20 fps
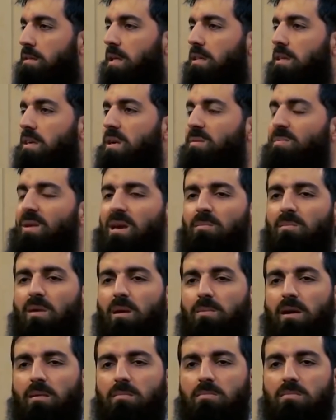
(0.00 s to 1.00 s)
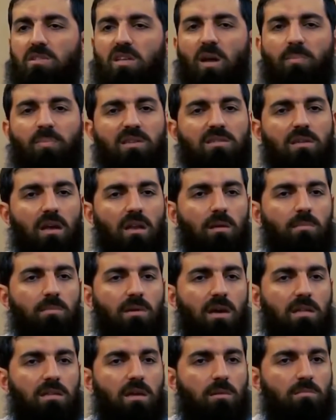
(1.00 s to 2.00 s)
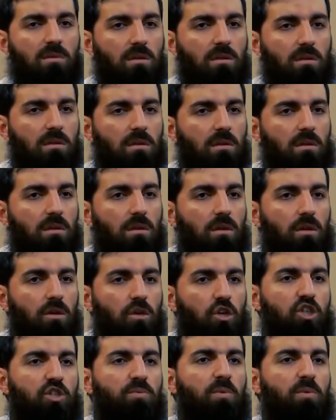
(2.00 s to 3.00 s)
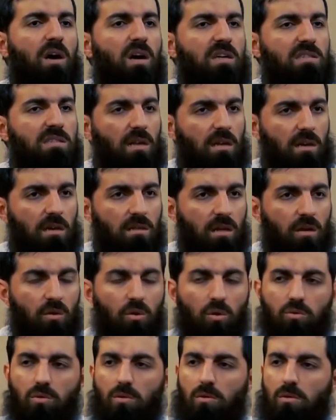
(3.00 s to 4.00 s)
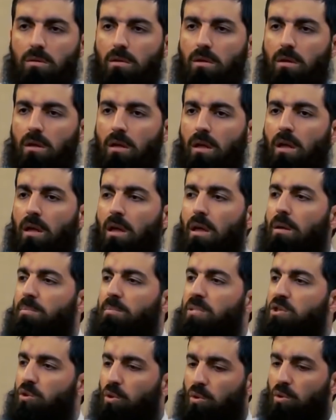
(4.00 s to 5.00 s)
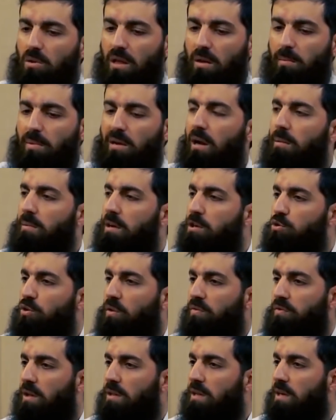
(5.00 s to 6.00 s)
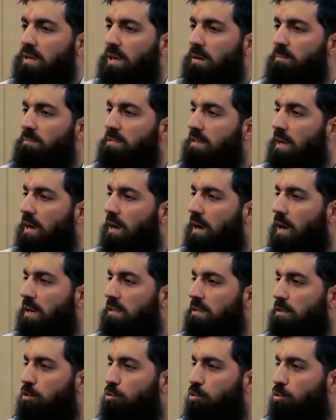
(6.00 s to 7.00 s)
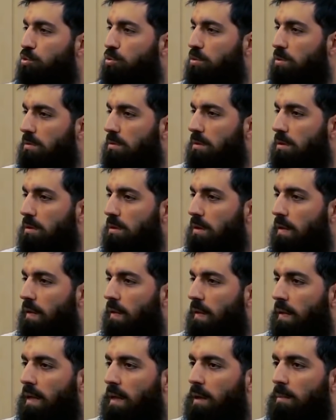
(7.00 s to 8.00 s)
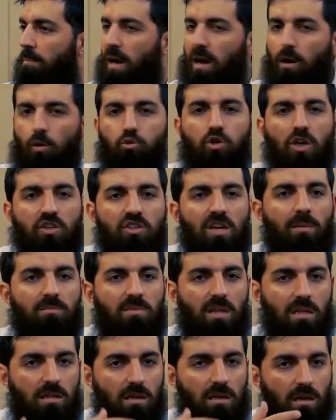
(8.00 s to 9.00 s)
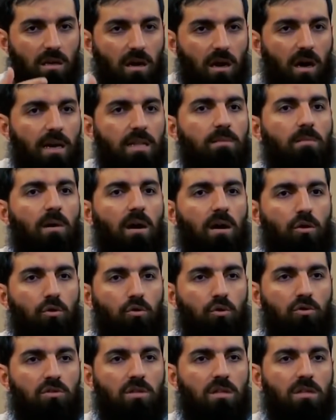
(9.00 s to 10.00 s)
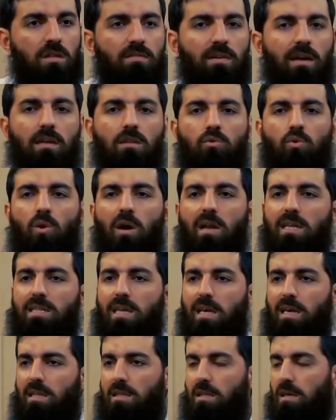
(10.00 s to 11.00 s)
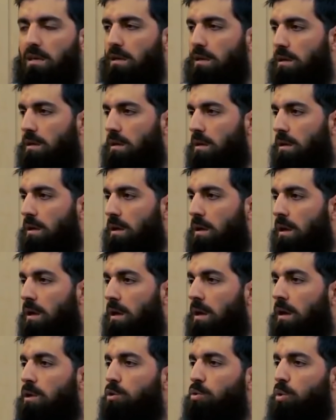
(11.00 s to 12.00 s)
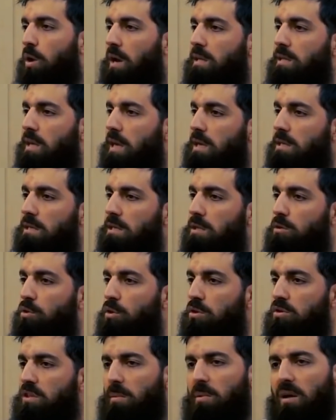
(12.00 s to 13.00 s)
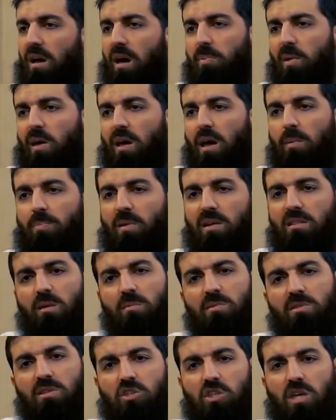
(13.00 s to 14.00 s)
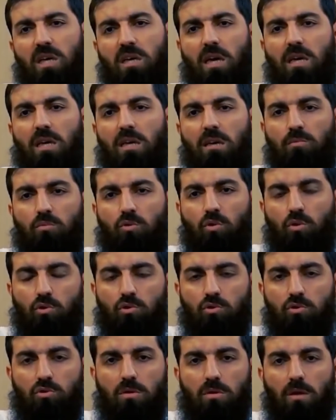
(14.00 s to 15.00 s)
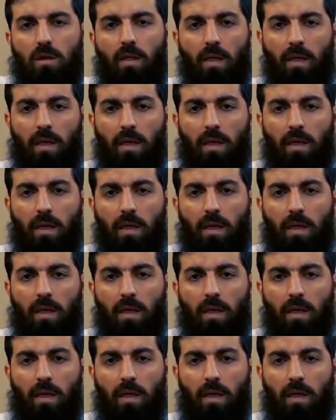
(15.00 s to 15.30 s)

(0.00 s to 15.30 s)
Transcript: Dedi ki benim babam sapasağlam bir adamdı. Hiçbir hastalığı da yoktu. Biz onunla beraber sofradayken birden karnını tuttu ben kusacağım dedi, karnım ağrıyor dedi ve tuvalete gitti. Tuvalete gitti diyor, tabi kapıyı kapattı biz içeriye girmiyoruz.